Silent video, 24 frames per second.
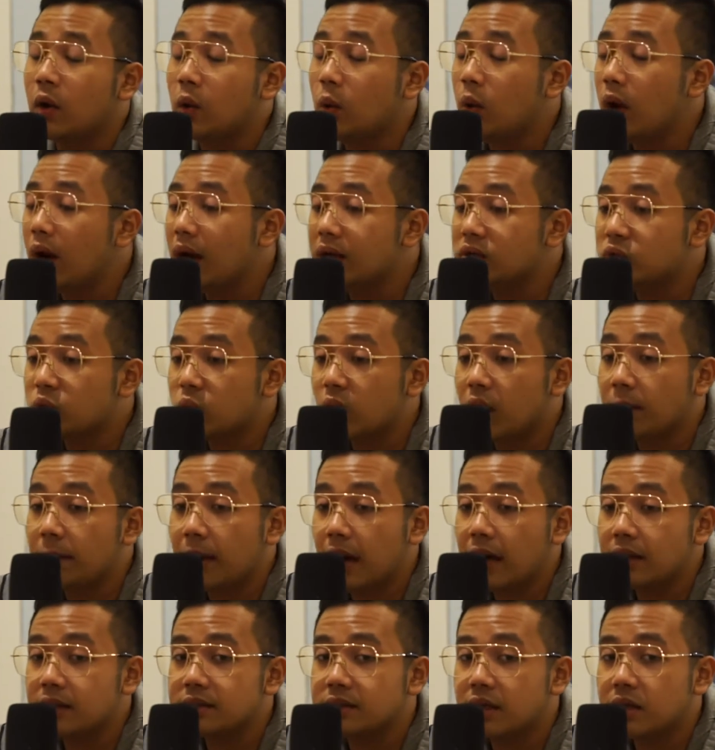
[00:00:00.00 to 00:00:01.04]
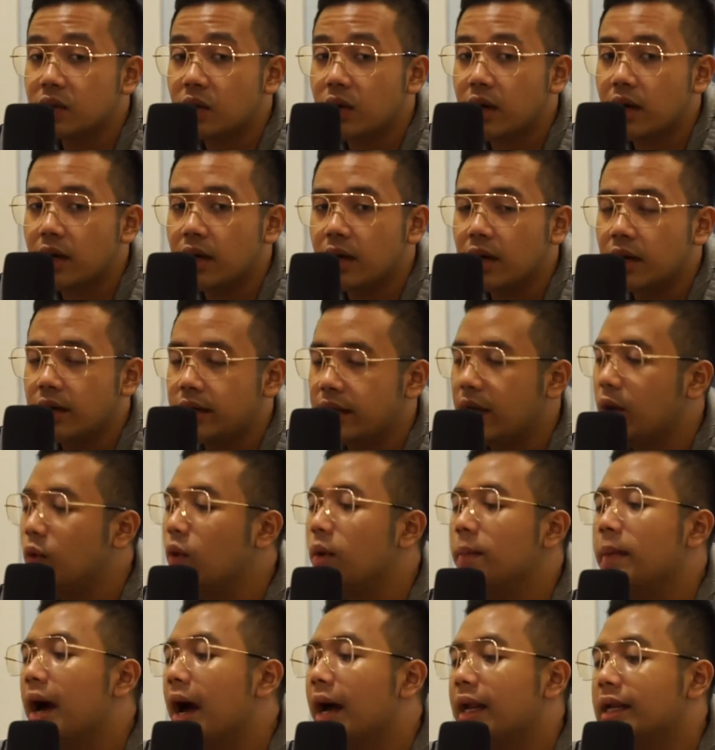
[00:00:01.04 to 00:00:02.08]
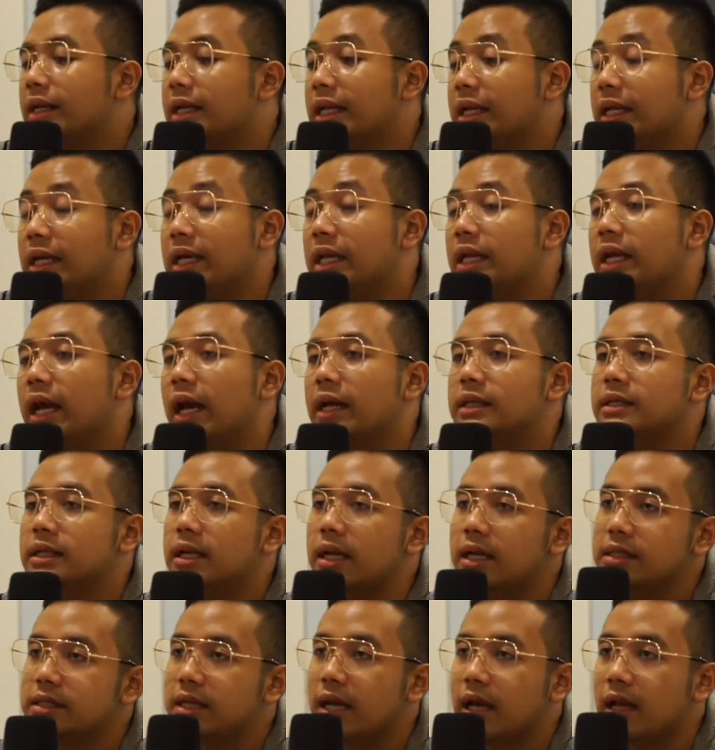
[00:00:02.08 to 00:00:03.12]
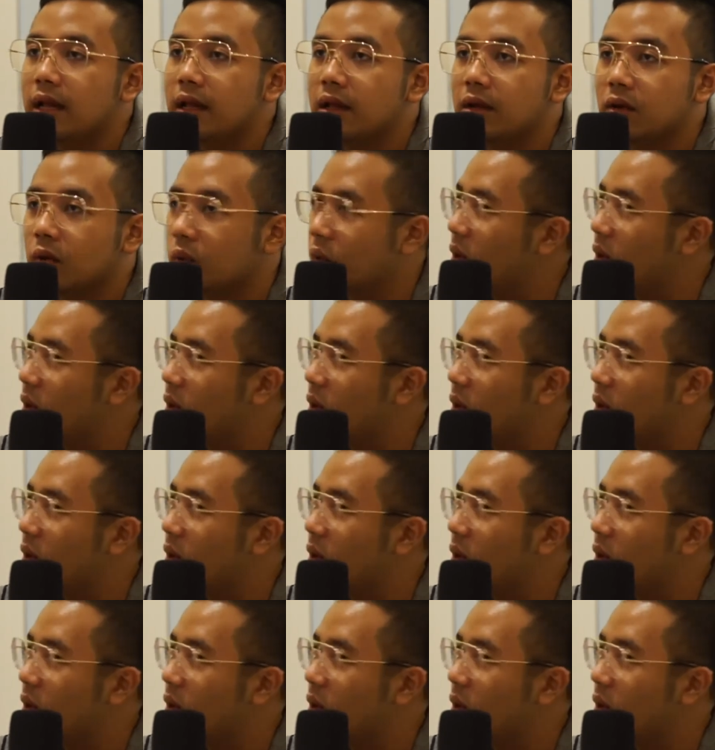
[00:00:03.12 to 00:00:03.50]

gue nggak suka banget di saat orang ya gue mah akan gini-gini aja lah sya,